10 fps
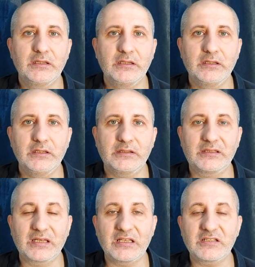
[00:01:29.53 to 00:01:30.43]
e,
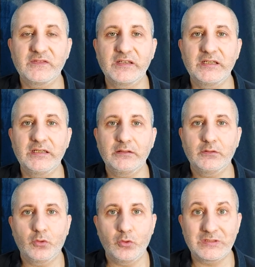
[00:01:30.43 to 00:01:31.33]
transferi
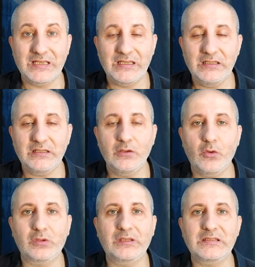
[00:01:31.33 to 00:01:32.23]
özellikle
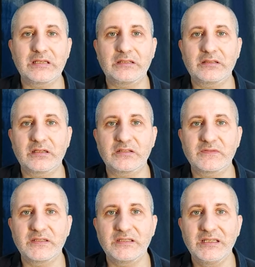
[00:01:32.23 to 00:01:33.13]
orta saha
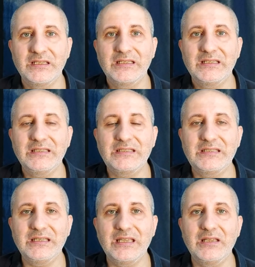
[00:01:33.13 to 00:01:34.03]
transferini
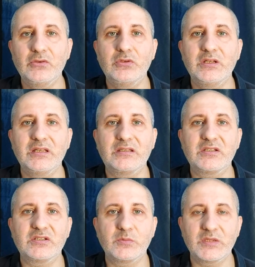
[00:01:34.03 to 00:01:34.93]
2 Eylül'e
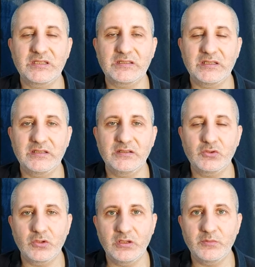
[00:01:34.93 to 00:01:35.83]
yetiştirmek istediğini
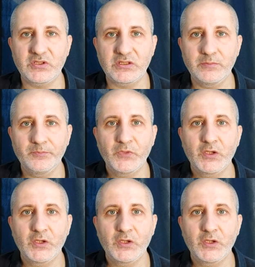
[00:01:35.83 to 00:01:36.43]
söylemiştim.